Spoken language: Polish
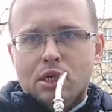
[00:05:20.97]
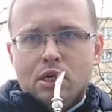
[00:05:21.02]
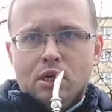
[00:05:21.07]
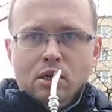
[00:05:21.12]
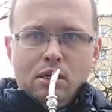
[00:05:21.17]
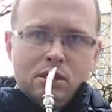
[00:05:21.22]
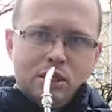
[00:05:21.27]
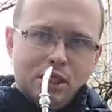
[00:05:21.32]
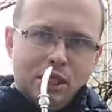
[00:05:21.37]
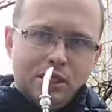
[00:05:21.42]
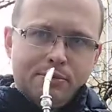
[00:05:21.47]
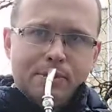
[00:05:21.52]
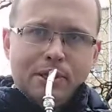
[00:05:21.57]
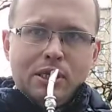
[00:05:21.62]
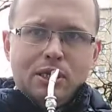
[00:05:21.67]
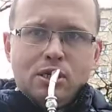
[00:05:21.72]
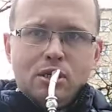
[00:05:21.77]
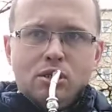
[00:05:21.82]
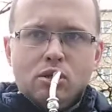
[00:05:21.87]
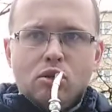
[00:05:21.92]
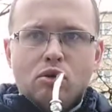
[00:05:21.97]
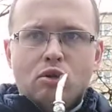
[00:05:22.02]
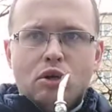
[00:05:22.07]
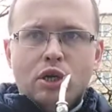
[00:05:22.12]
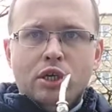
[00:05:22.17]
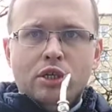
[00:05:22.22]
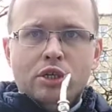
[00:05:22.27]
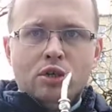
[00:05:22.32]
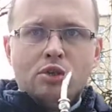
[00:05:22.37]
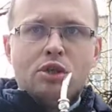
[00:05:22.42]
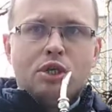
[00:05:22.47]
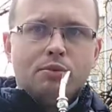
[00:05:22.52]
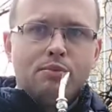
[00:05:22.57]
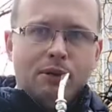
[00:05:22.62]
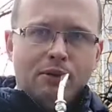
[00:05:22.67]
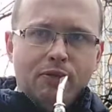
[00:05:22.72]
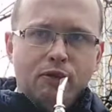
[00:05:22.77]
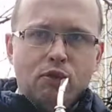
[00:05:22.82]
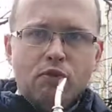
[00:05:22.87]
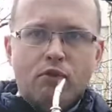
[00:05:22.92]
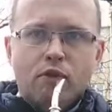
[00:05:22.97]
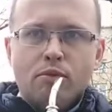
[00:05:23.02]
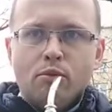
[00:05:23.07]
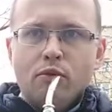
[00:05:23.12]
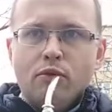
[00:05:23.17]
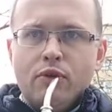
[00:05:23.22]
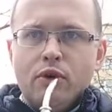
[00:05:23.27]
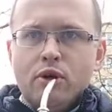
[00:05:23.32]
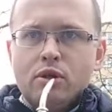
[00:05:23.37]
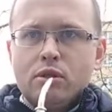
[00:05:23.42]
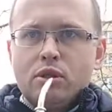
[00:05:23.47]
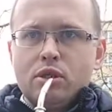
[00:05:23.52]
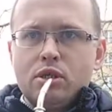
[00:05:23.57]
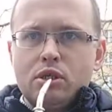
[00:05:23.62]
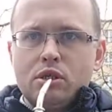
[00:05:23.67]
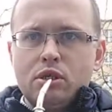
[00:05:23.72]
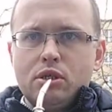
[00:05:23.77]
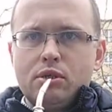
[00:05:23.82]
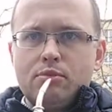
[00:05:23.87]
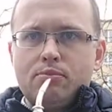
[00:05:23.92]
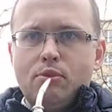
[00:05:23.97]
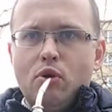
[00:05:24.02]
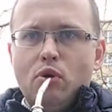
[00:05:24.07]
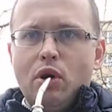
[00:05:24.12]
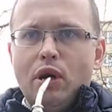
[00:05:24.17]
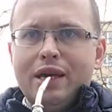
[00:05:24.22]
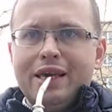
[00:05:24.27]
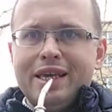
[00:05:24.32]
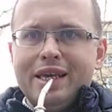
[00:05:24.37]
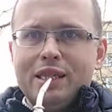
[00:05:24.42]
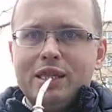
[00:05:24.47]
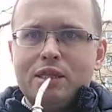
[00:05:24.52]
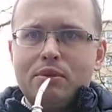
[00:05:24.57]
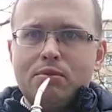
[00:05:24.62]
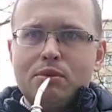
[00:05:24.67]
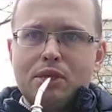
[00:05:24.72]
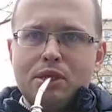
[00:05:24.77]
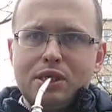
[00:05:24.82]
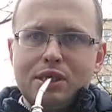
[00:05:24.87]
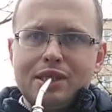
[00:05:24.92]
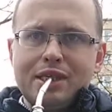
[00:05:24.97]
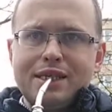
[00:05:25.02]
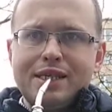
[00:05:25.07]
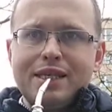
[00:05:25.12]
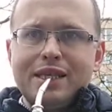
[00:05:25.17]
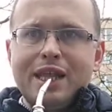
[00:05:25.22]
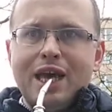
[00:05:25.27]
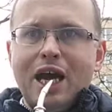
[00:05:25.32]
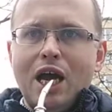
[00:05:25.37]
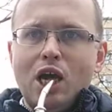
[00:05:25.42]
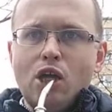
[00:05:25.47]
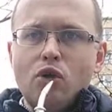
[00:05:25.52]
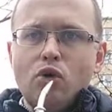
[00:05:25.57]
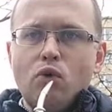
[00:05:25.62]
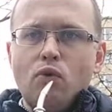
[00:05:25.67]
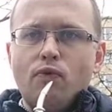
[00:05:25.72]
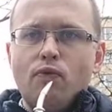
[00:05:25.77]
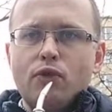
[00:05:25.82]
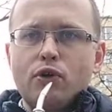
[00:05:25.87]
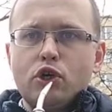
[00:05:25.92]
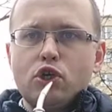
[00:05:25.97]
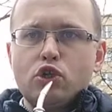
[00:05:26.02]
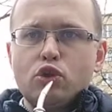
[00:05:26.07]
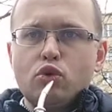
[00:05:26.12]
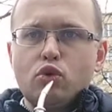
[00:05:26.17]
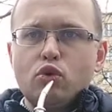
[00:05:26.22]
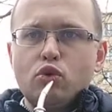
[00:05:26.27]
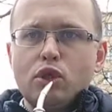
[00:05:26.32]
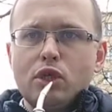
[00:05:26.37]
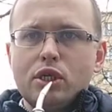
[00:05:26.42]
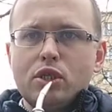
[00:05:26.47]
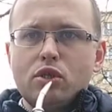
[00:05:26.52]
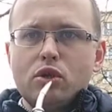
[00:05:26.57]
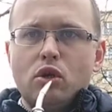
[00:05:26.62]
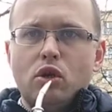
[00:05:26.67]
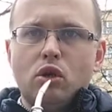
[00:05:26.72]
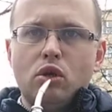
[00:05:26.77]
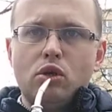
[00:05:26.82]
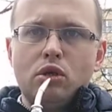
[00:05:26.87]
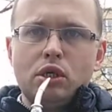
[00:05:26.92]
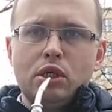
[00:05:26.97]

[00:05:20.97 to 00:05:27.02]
czy też marksistowsko-leniniowski prawidłowo mówiąc, była jednym z krajów, który to